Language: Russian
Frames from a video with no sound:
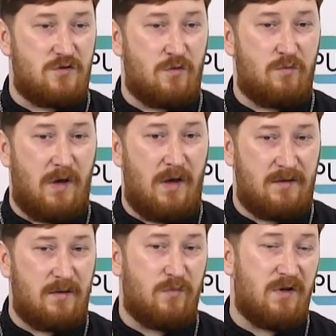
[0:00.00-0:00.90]
чтобы
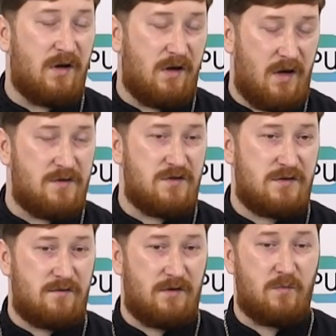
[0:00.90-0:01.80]
это было
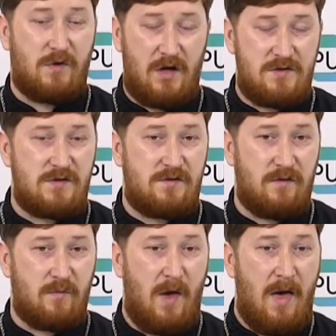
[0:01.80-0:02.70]
качественным,
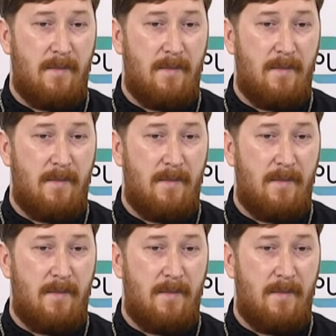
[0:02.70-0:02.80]
качественным,